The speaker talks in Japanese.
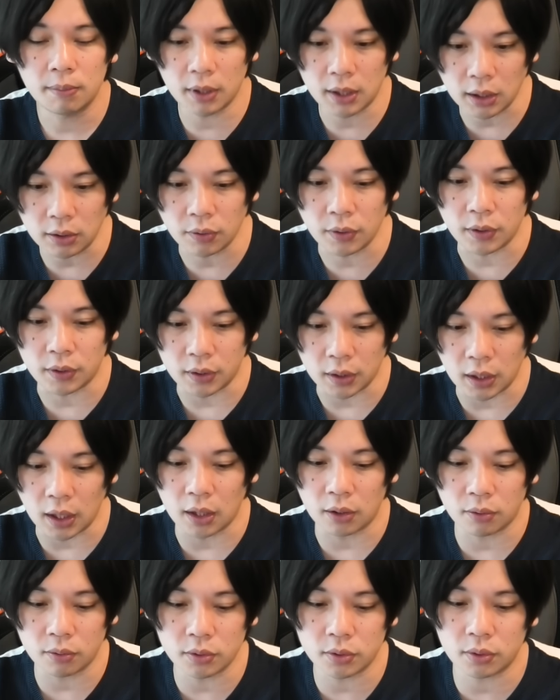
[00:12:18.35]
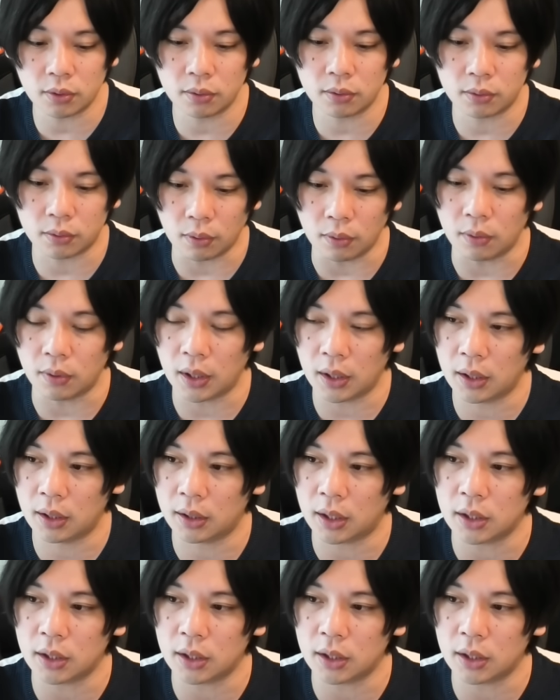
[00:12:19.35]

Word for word: まあ、かといってね、アロンズロット、えー、